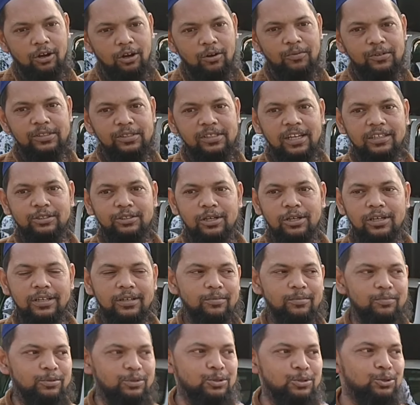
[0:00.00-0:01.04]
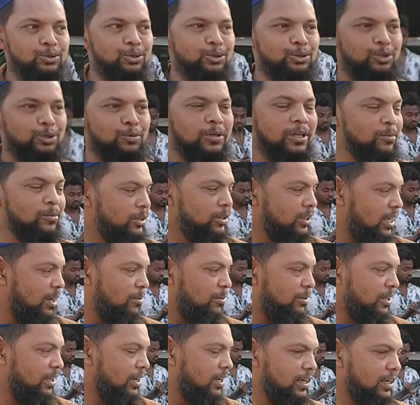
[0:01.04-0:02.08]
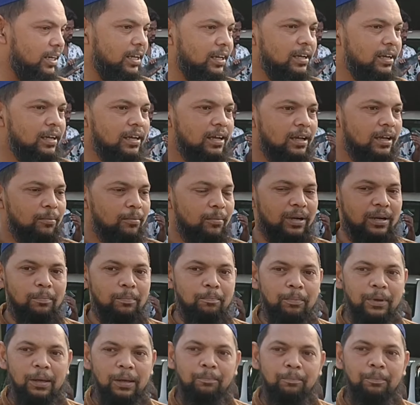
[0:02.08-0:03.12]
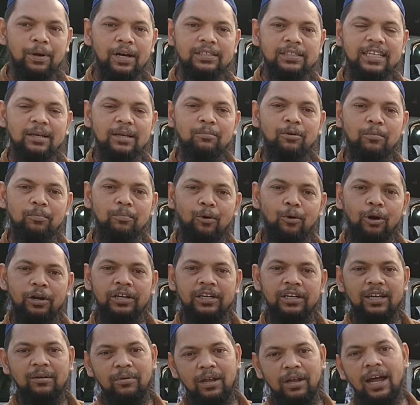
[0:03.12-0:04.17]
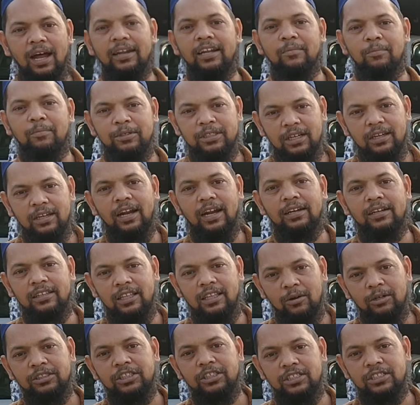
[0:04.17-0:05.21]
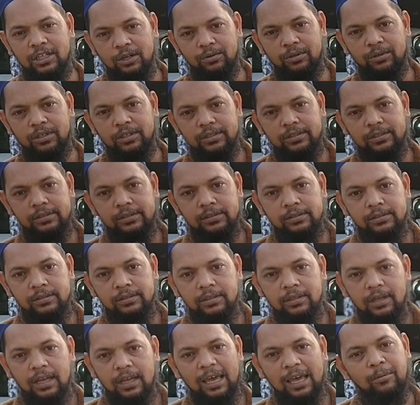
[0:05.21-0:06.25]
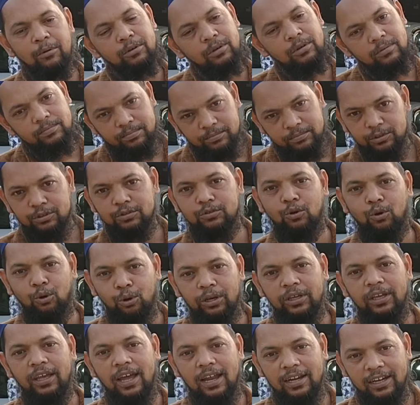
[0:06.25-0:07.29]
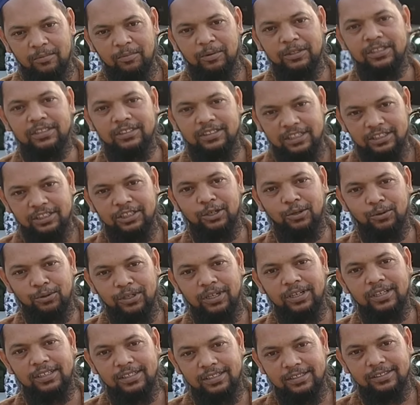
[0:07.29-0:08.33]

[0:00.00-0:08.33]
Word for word: অফিসলি আসলে সুযোগ সুবিধা বলতে আমাদের এখানে মানে পেপার্স এবং বডিটা আমরা হান্ড্রেড পার্সেন্ট গ্যারান্টি দেওয়ার চেষ্টা করি আচ্ছা ভাই এবং করি হান্ড্রেড পার্সেন্ট চেষ্টা করি